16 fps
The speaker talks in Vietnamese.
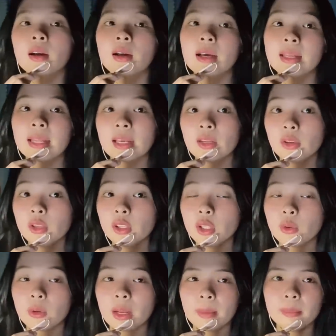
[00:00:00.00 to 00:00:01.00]
anh hai nói
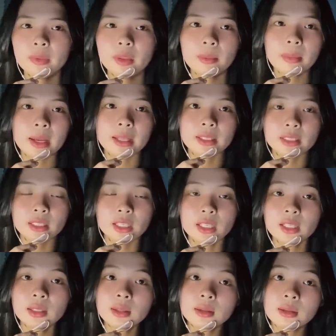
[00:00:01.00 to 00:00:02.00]
nhiều lắm nhưng mà những
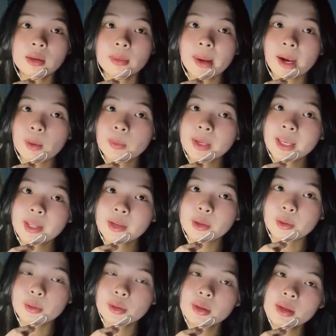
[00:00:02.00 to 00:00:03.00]
cái từ đó bạn không nghe
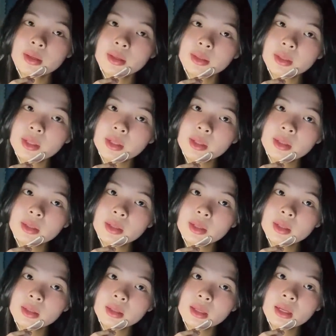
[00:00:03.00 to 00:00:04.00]
được nó cứ dính
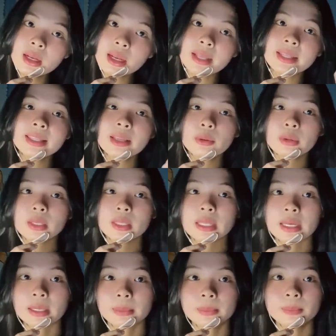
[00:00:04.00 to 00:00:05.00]
dính dính lại với nhau vậy
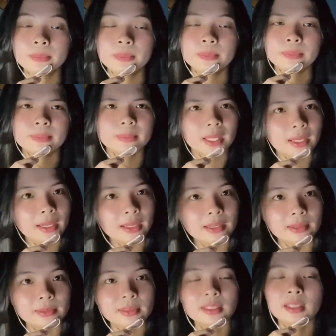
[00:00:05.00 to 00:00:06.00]
nè ha